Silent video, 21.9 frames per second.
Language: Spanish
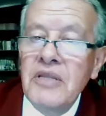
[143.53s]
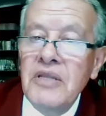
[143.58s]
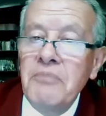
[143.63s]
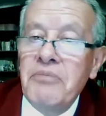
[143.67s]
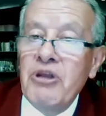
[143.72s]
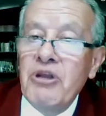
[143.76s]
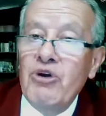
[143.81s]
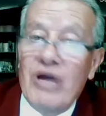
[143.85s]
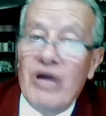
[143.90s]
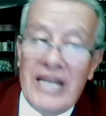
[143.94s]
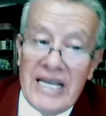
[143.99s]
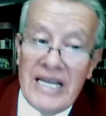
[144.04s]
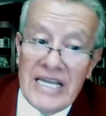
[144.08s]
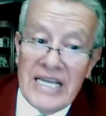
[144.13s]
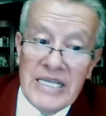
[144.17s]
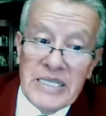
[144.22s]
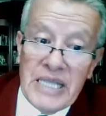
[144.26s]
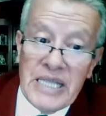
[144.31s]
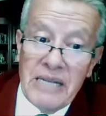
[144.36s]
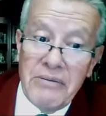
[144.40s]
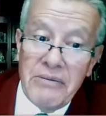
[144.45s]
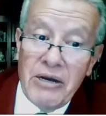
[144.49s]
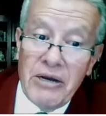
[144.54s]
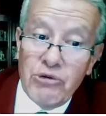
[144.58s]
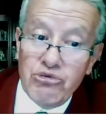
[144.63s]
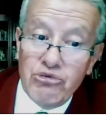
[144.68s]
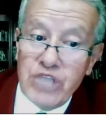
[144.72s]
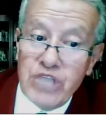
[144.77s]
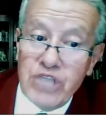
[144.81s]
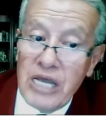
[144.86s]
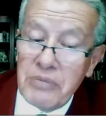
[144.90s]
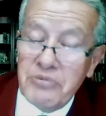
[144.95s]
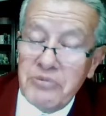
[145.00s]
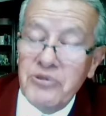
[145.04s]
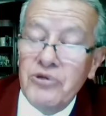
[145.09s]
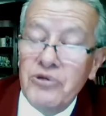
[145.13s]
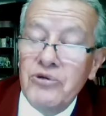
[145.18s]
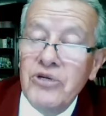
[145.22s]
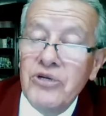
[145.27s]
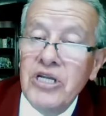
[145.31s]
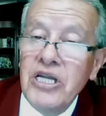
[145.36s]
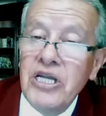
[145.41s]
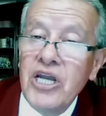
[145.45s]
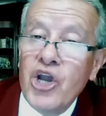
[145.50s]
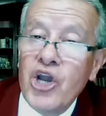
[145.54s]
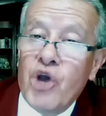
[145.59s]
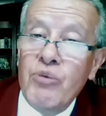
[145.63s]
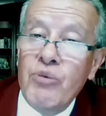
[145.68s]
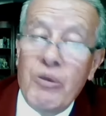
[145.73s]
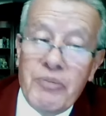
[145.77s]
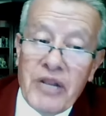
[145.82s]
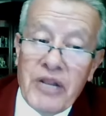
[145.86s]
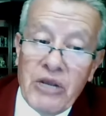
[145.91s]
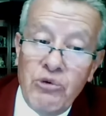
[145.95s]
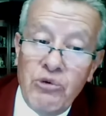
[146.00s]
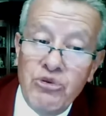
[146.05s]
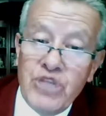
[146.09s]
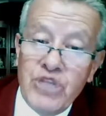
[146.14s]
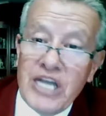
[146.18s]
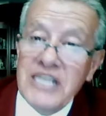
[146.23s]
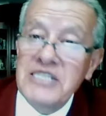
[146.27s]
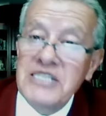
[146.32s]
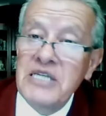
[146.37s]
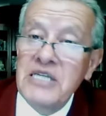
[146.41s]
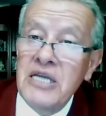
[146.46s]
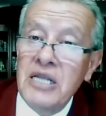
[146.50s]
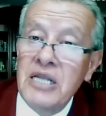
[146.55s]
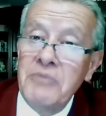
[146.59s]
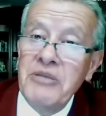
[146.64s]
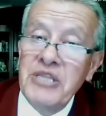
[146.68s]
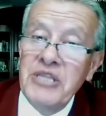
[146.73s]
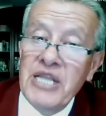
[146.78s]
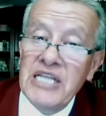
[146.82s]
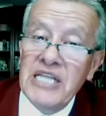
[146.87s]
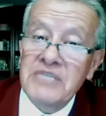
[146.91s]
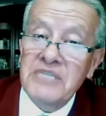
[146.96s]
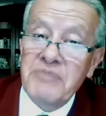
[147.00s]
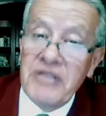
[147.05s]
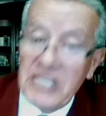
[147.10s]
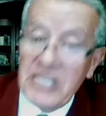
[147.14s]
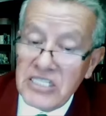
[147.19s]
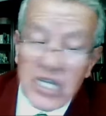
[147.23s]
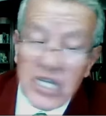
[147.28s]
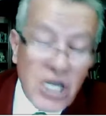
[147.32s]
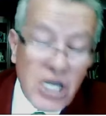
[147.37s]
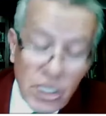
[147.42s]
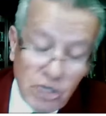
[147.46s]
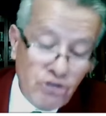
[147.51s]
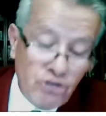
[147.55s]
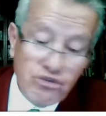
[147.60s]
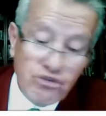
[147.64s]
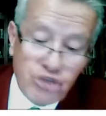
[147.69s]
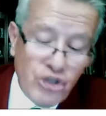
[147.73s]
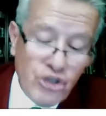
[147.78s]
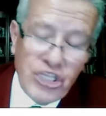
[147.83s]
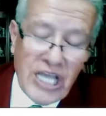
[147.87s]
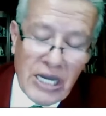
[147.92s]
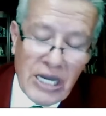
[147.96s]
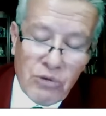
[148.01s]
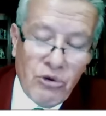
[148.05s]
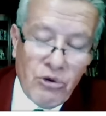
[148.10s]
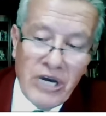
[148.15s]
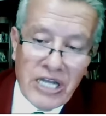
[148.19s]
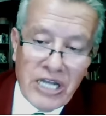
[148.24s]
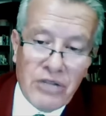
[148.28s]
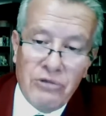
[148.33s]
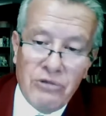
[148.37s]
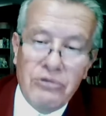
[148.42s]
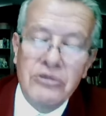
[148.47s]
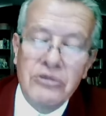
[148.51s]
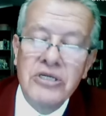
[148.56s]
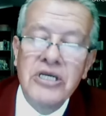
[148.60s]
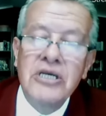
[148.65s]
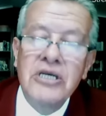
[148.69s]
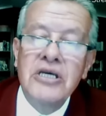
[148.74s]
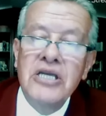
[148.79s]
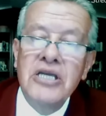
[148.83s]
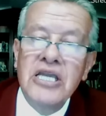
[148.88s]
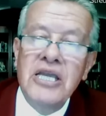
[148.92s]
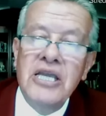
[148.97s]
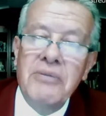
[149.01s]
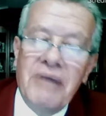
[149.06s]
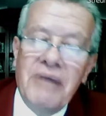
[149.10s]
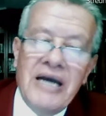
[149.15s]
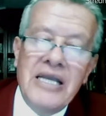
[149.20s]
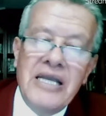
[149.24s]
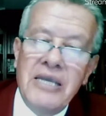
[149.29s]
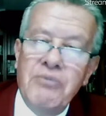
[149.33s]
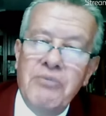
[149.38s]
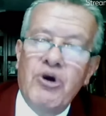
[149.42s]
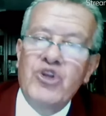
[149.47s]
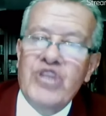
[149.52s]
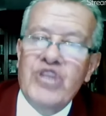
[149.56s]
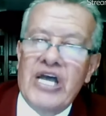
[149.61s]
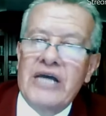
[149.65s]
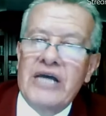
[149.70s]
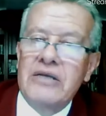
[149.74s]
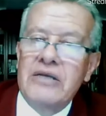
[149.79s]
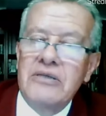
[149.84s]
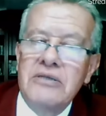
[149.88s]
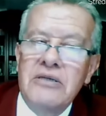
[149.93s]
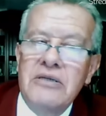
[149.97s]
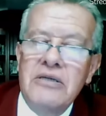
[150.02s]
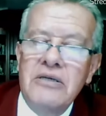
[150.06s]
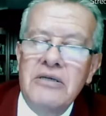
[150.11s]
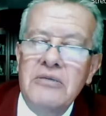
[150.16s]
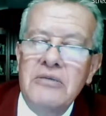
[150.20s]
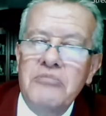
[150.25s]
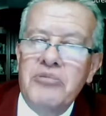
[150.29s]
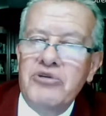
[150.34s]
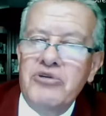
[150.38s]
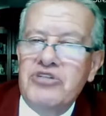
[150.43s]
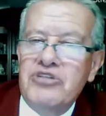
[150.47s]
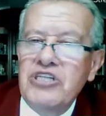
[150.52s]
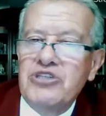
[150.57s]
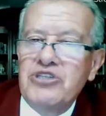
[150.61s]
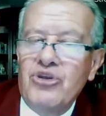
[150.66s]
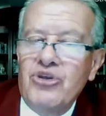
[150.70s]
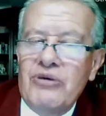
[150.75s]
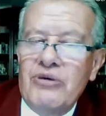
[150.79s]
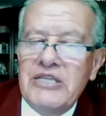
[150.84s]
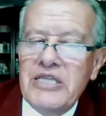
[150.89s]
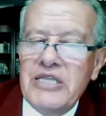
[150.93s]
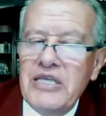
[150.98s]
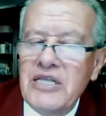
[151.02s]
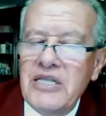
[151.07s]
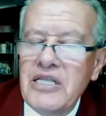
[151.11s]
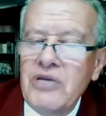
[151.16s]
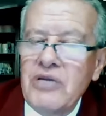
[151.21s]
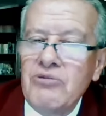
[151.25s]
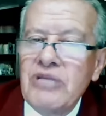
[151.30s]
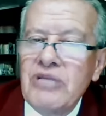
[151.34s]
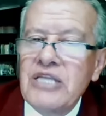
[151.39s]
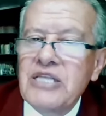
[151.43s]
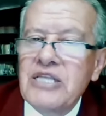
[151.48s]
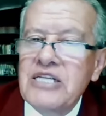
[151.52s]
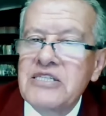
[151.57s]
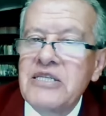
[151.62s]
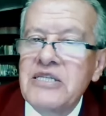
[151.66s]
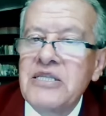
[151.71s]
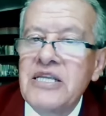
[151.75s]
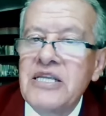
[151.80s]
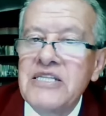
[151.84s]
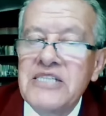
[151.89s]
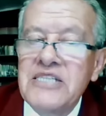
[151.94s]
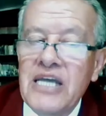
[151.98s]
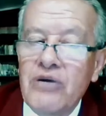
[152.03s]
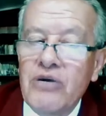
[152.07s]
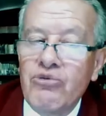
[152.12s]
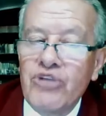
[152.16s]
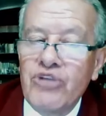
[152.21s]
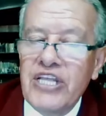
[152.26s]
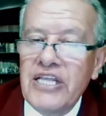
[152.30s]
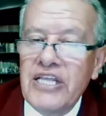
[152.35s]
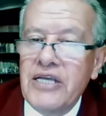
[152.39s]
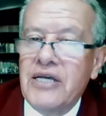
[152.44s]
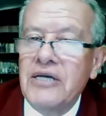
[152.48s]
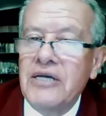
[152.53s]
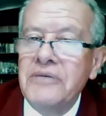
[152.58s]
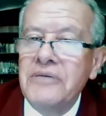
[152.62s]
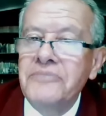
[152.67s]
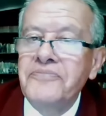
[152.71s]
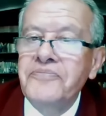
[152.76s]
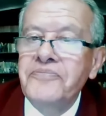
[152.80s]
Pero a la gente le va a gustar, ¿no? Como pregunta, que se incrementen las penas. Yo estoy de acuerdo. Y van y votan pero si esto no va a tener ninguna trascendencia jurídica.